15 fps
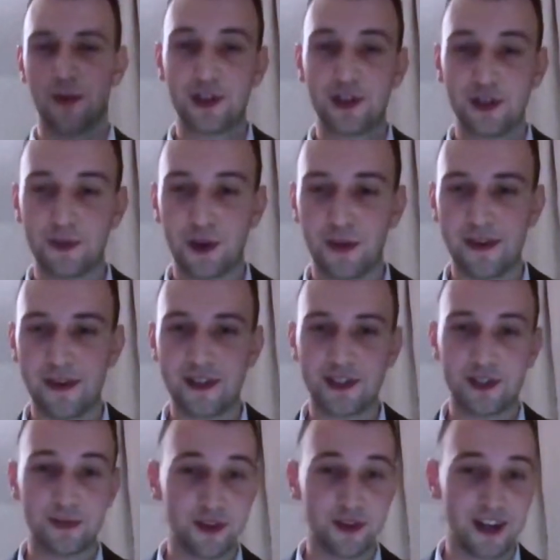Mogliśmy
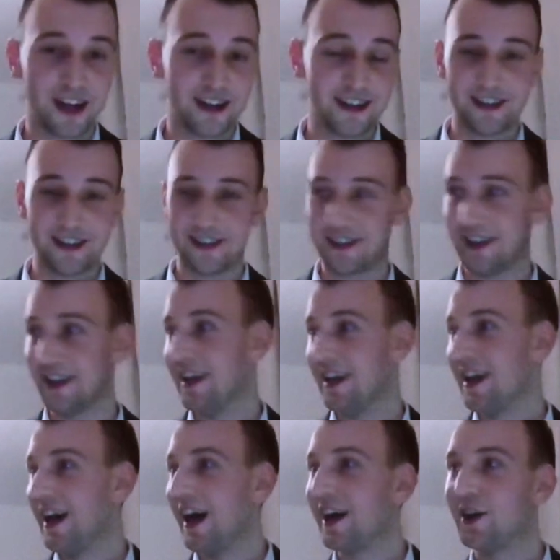obejrzeć Lizę,
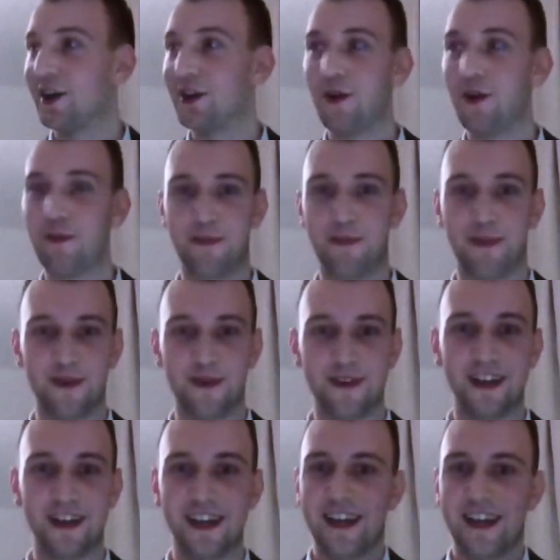
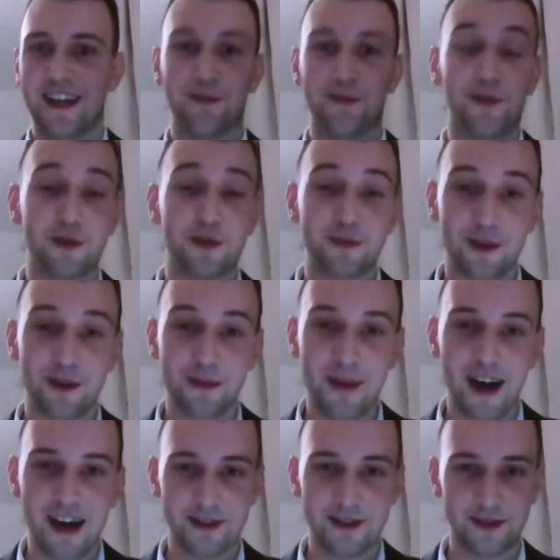Akropol, Forum
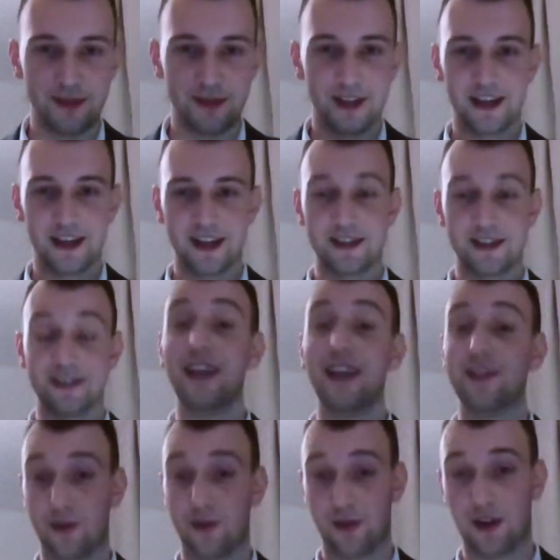Romanum.
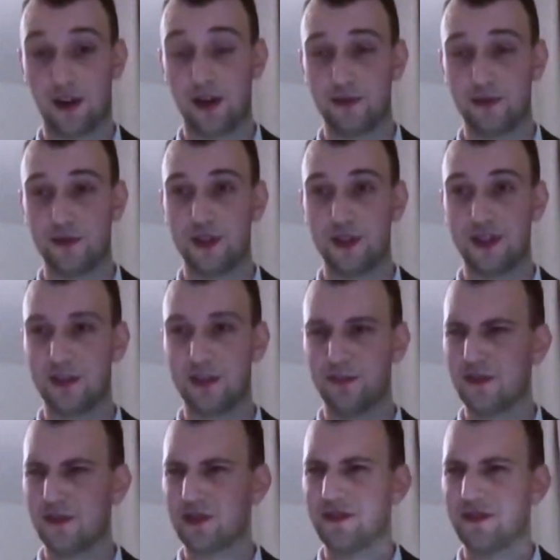Za to kocham XXI
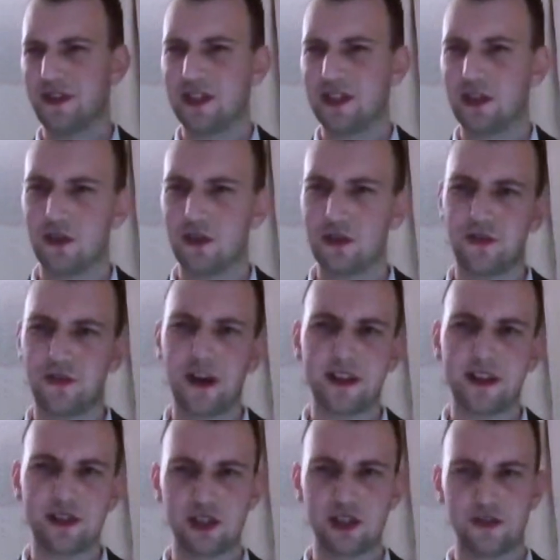wiek, za to
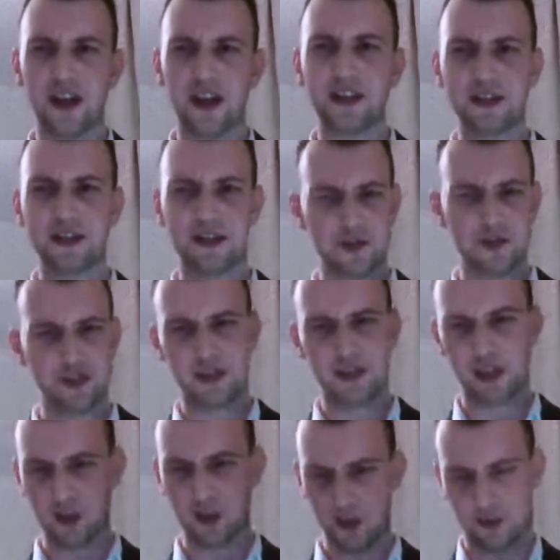otwarcie świata na
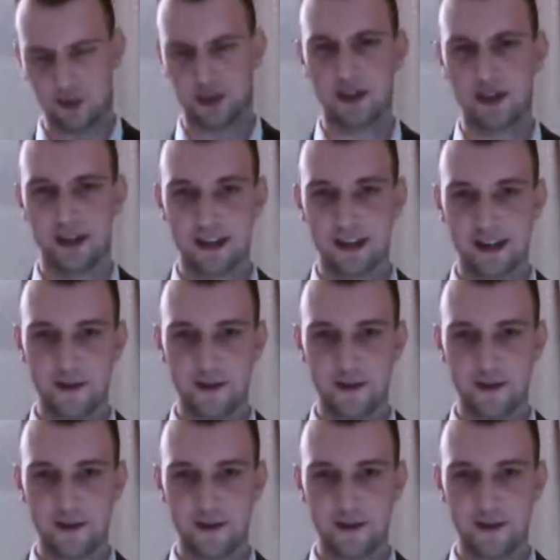wszystkich ludzi.